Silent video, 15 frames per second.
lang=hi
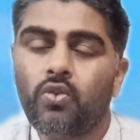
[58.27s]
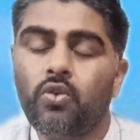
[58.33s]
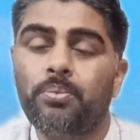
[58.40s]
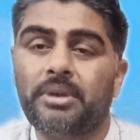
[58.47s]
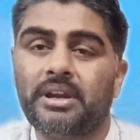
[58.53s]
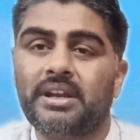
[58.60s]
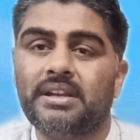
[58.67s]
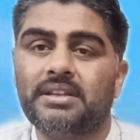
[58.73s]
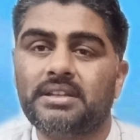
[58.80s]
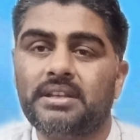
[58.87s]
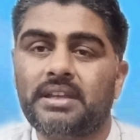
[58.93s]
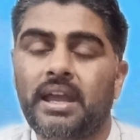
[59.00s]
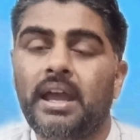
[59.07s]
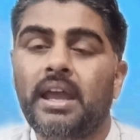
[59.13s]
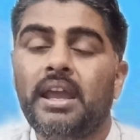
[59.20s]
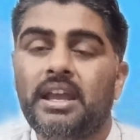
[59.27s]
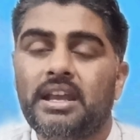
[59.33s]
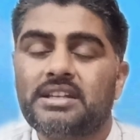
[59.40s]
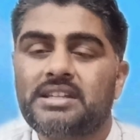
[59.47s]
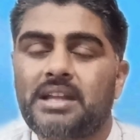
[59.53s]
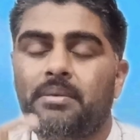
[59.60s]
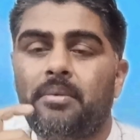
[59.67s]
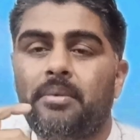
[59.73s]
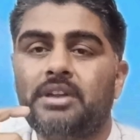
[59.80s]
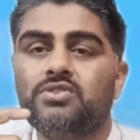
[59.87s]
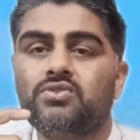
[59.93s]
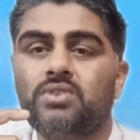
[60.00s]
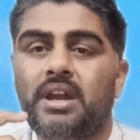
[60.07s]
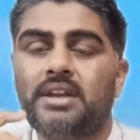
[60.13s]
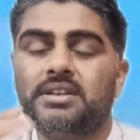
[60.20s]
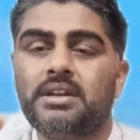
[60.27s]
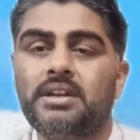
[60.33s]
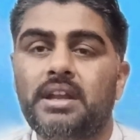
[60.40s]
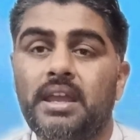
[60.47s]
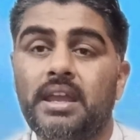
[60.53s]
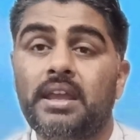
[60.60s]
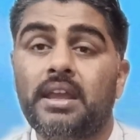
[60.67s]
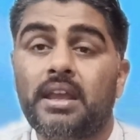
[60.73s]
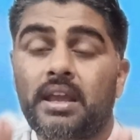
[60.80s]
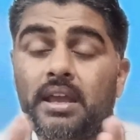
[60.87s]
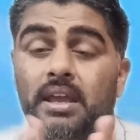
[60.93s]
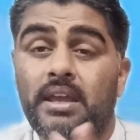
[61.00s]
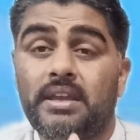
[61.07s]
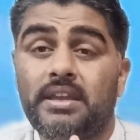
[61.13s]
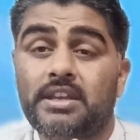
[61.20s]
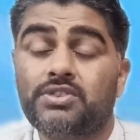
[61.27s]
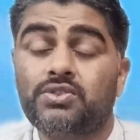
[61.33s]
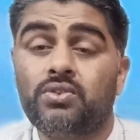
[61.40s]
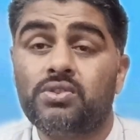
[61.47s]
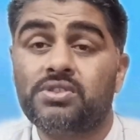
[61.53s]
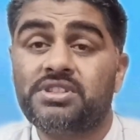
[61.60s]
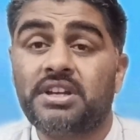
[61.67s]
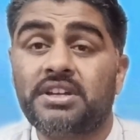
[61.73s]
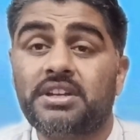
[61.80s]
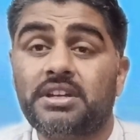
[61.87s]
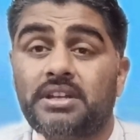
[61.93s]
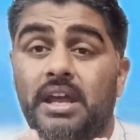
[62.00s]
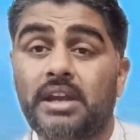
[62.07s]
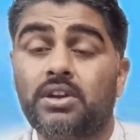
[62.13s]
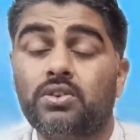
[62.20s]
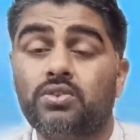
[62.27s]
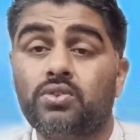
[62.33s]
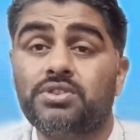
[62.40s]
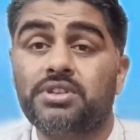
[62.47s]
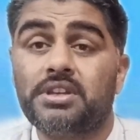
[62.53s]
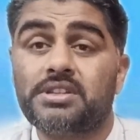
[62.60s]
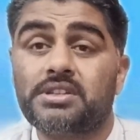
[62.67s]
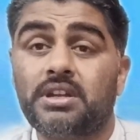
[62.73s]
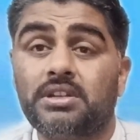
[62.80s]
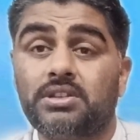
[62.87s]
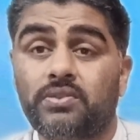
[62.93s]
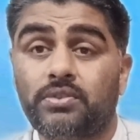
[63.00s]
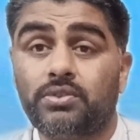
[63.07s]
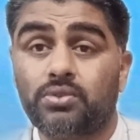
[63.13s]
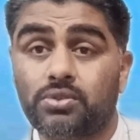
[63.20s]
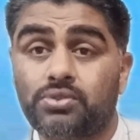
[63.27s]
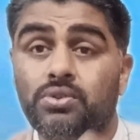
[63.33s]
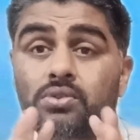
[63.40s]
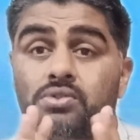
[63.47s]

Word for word: ऊपर करती है इस्लामाबाद यूनाइटेड ने एक के टारगेट को चेस करते हुए दो